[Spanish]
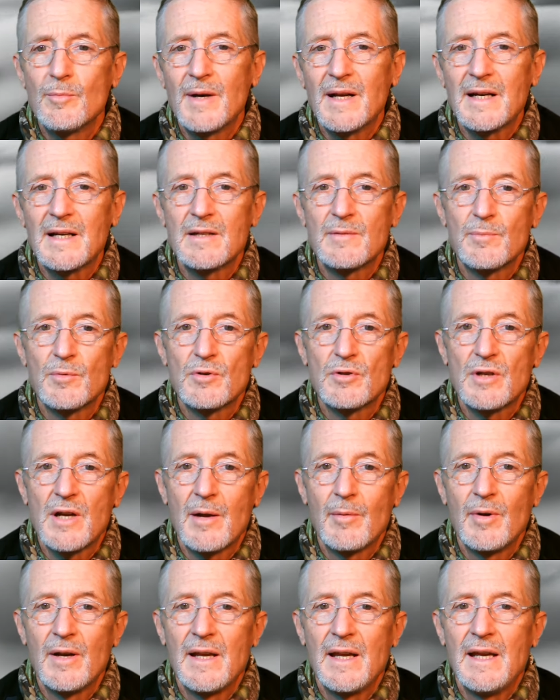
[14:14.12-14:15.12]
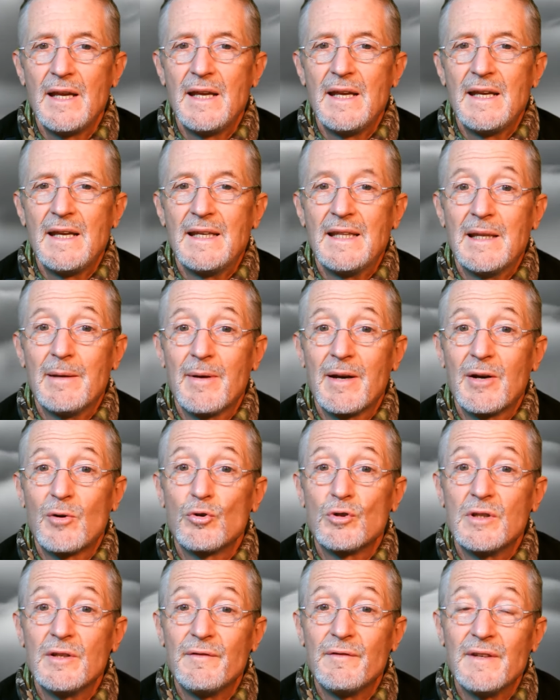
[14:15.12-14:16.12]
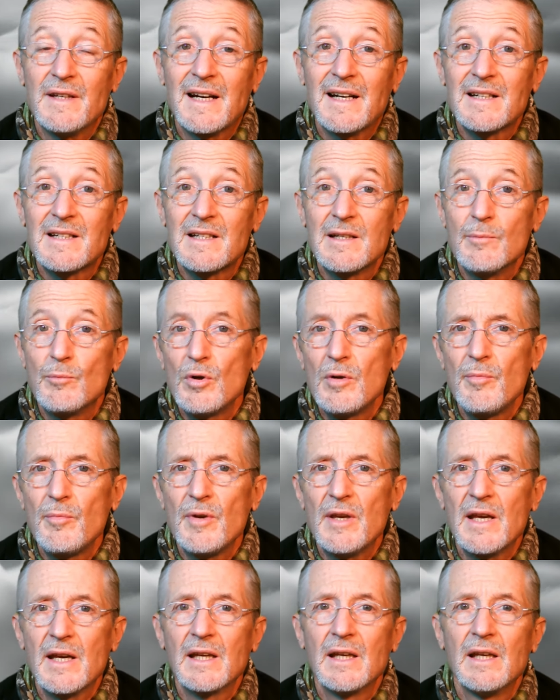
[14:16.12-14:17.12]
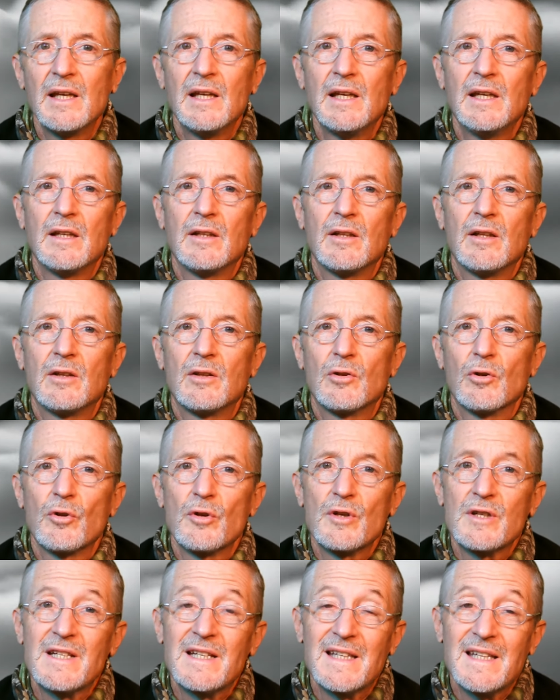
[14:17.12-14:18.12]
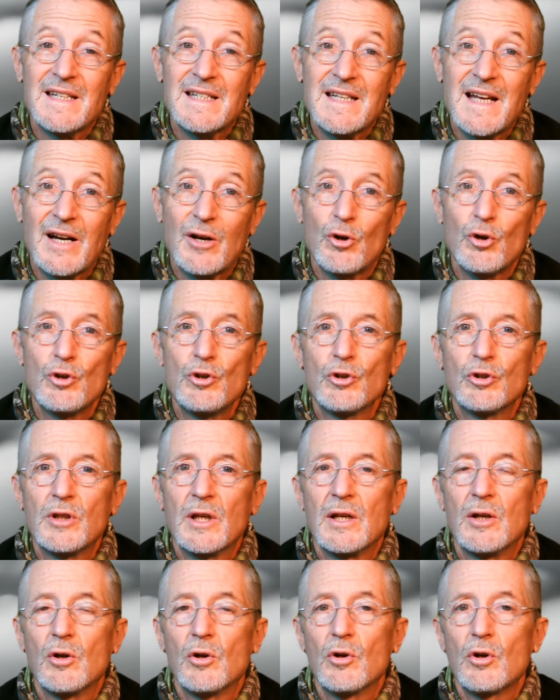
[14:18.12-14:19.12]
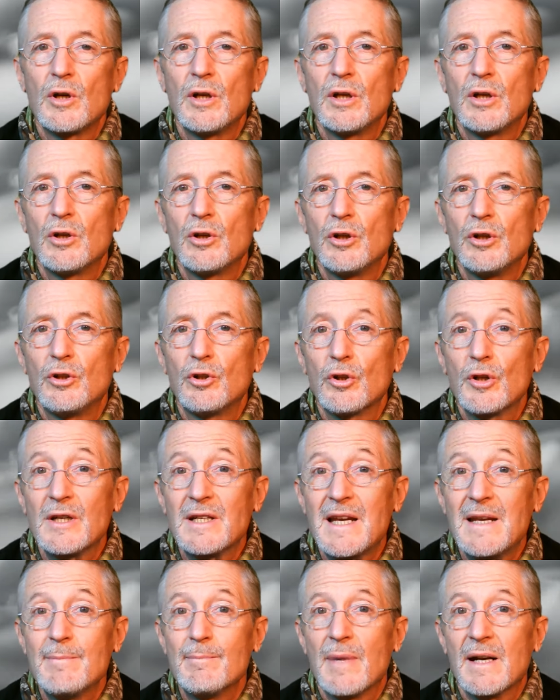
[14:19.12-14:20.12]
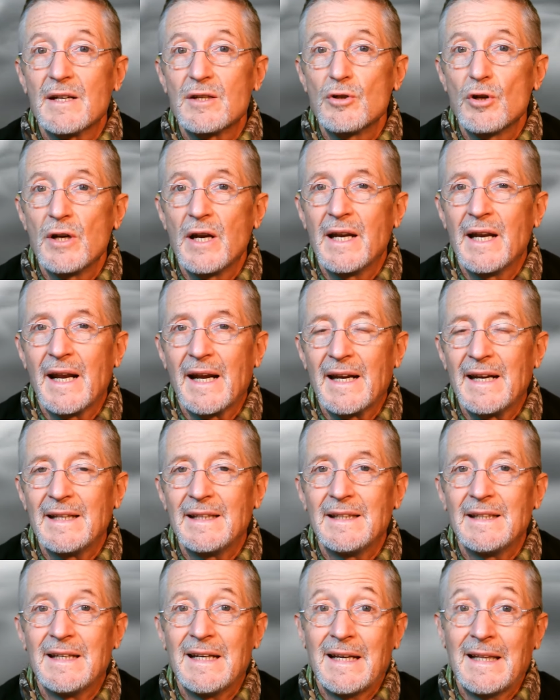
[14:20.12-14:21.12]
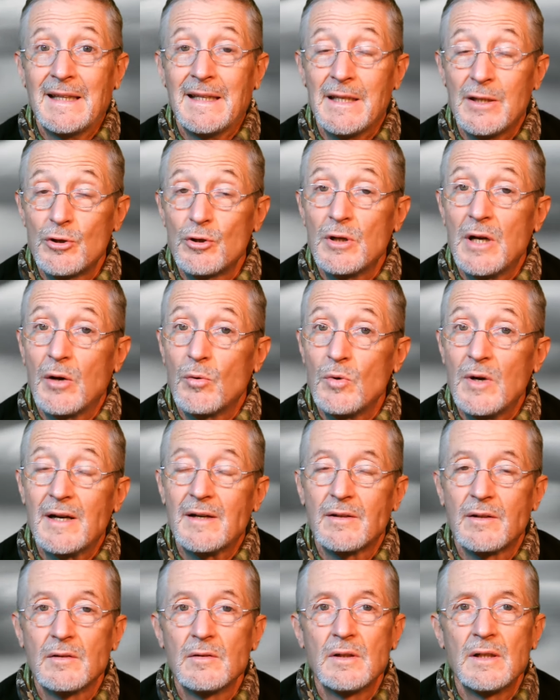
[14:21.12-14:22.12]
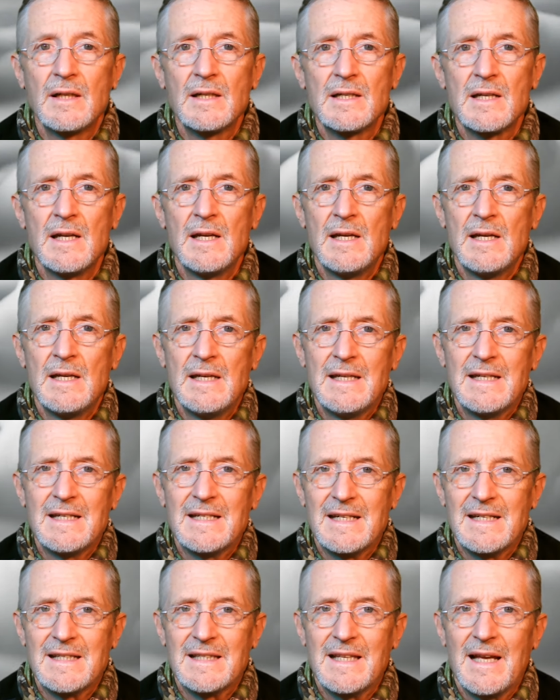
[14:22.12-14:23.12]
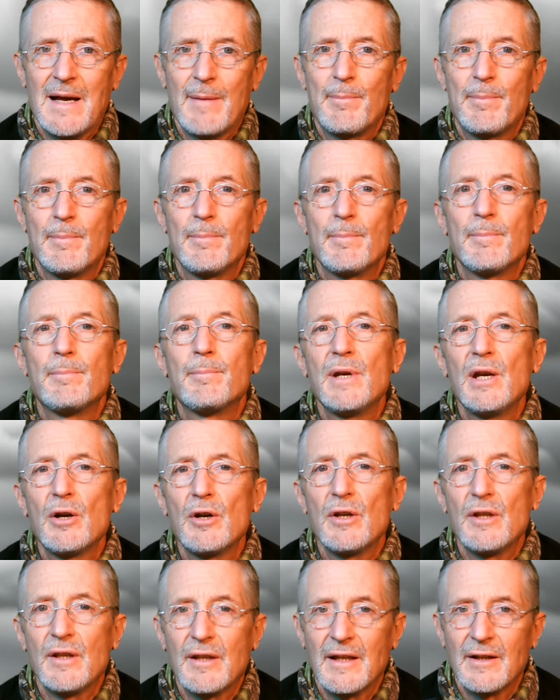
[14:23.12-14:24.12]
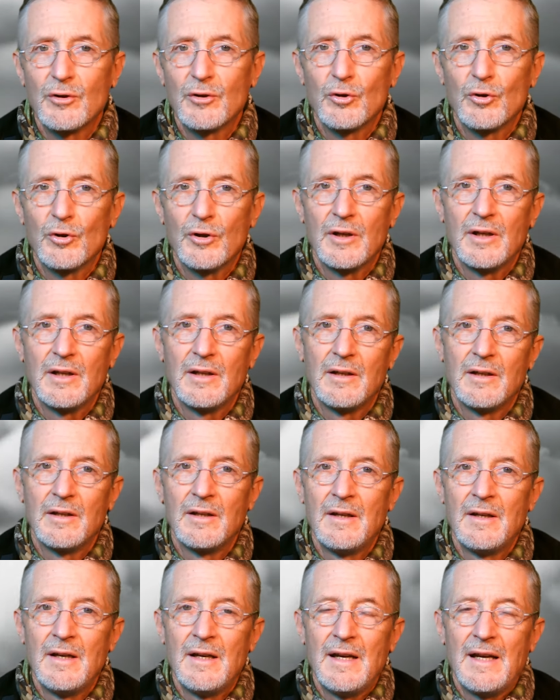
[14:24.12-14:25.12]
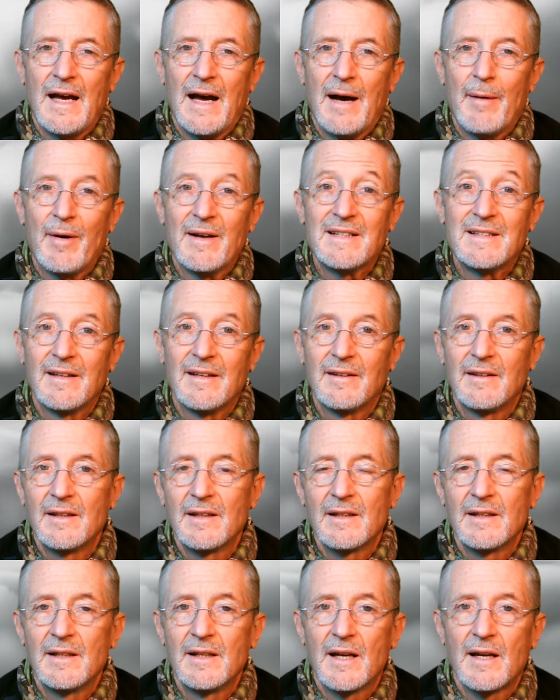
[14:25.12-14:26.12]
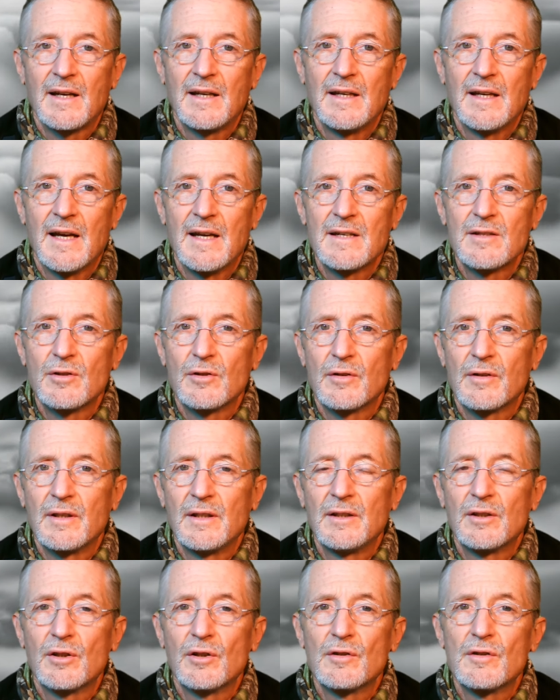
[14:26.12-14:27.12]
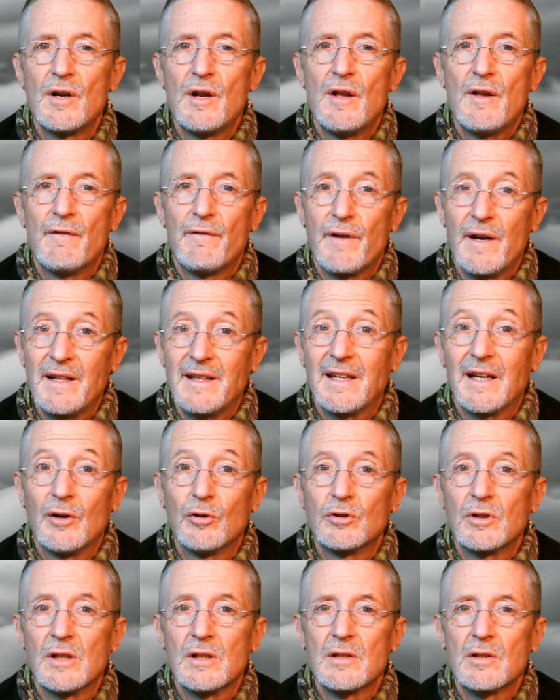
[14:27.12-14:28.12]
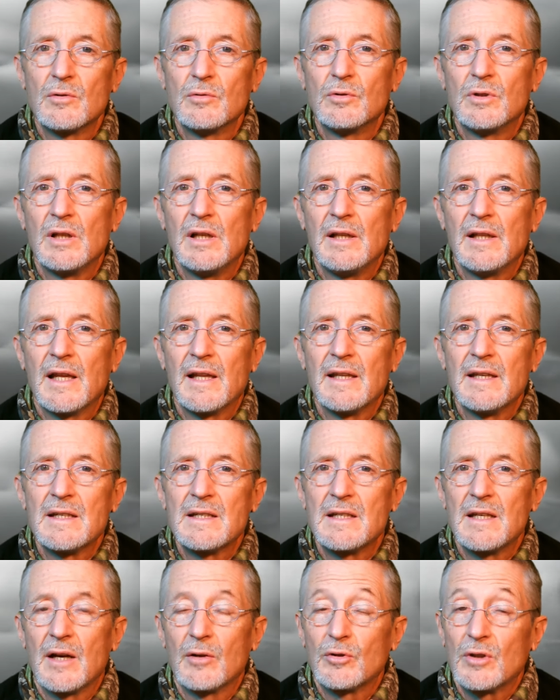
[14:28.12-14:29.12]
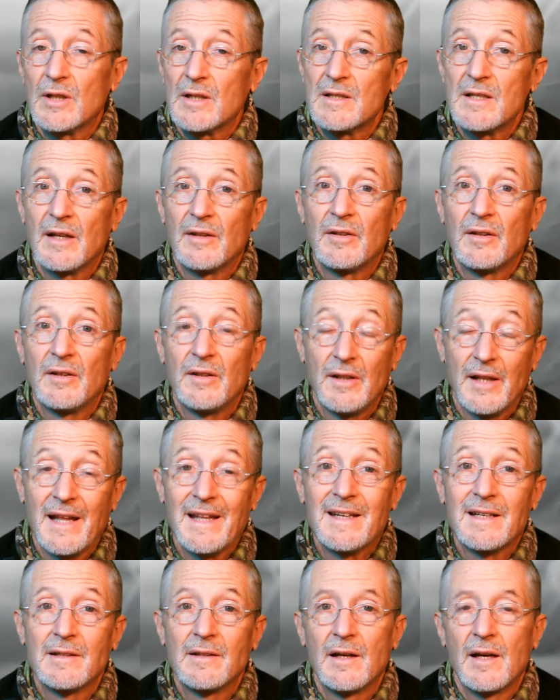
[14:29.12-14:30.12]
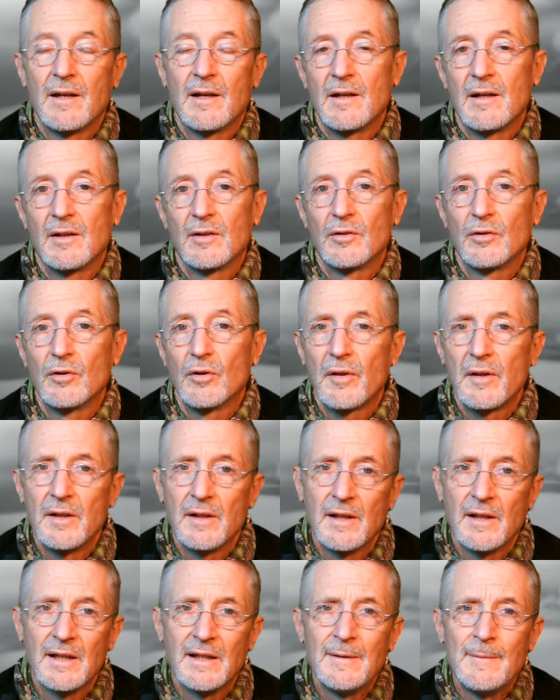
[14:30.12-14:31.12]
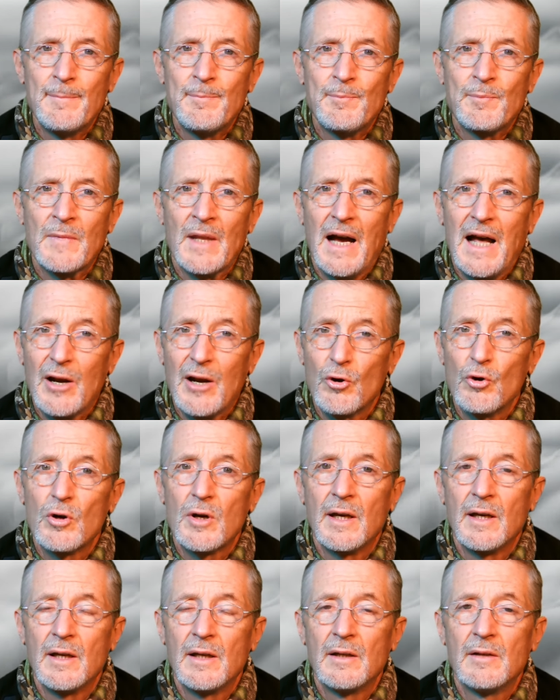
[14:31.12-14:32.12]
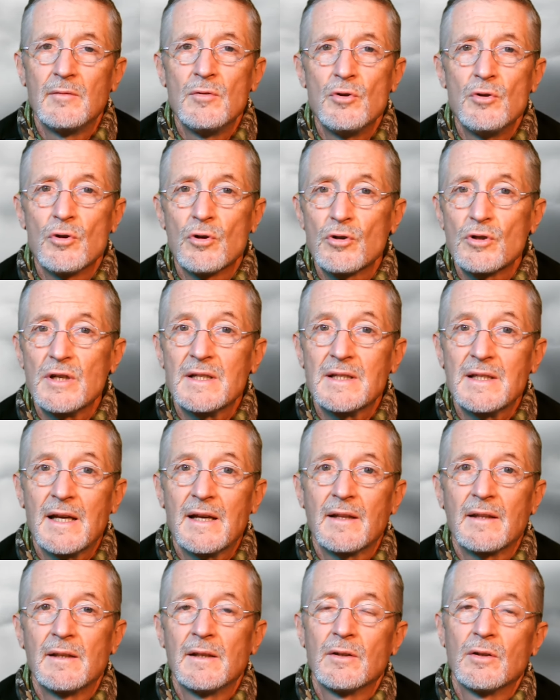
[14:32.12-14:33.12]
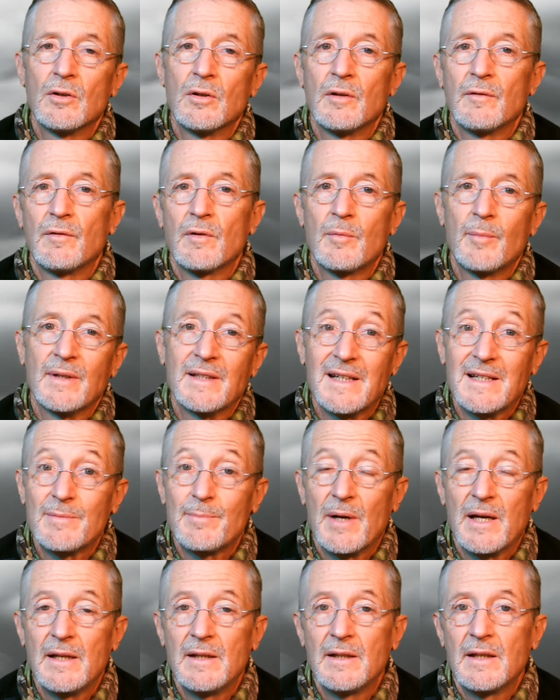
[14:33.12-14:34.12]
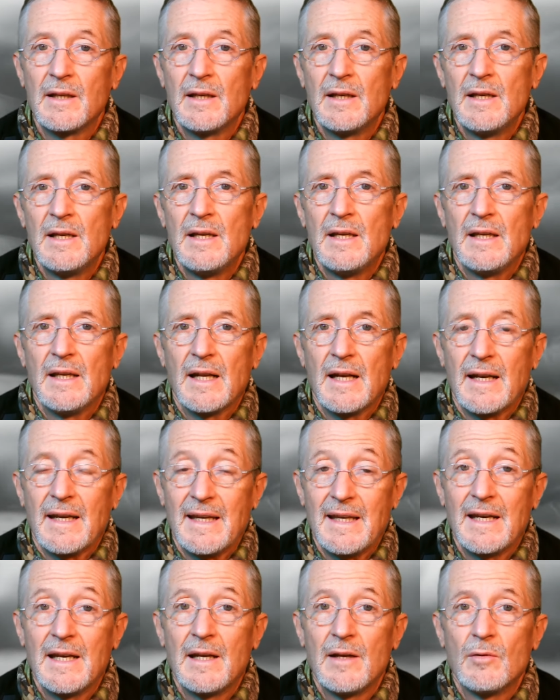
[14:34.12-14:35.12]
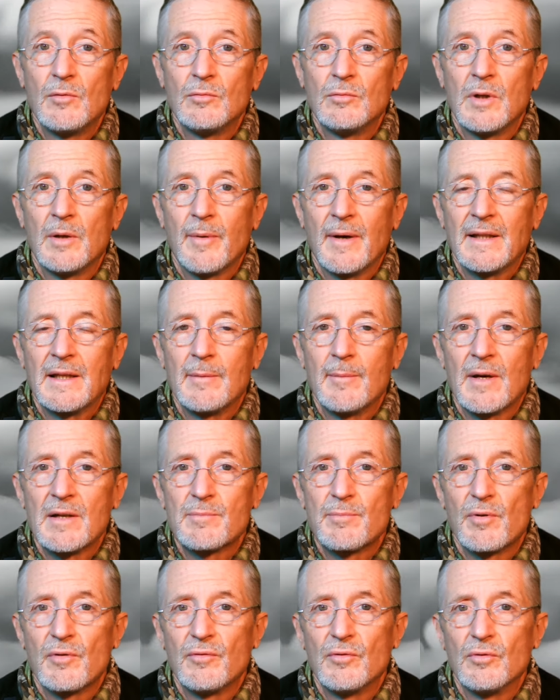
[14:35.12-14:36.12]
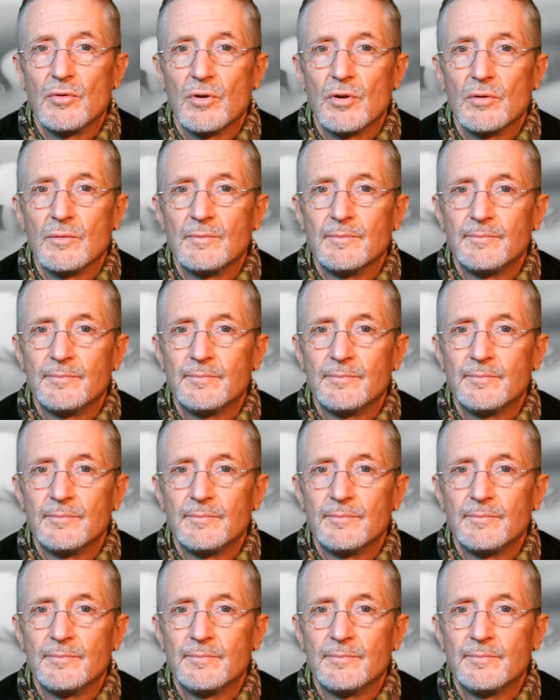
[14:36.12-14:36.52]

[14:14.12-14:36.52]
más responsable y debe justificarse muy bien todo ese desarrollo tecnológico y toda esa inversión energética. De hecho, en algunas zonas se está priorizando eh, abastecer de energía a estos centros frente a otras utilidades y a otras necesidades de la sociedad, algo que no se está haciendo de forma transparente y requiere un debate más profundo.